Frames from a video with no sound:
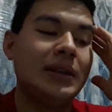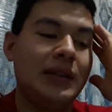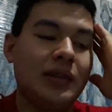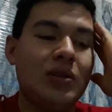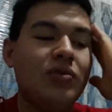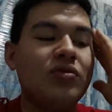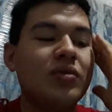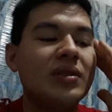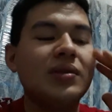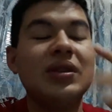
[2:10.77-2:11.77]
Então é um
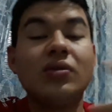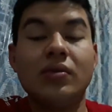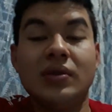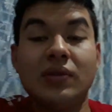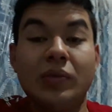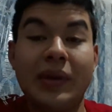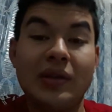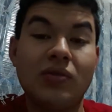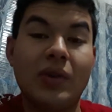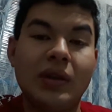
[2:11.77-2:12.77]
jogo assim exclusivo do
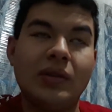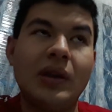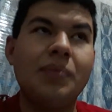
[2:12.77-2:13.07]
PS4 aí,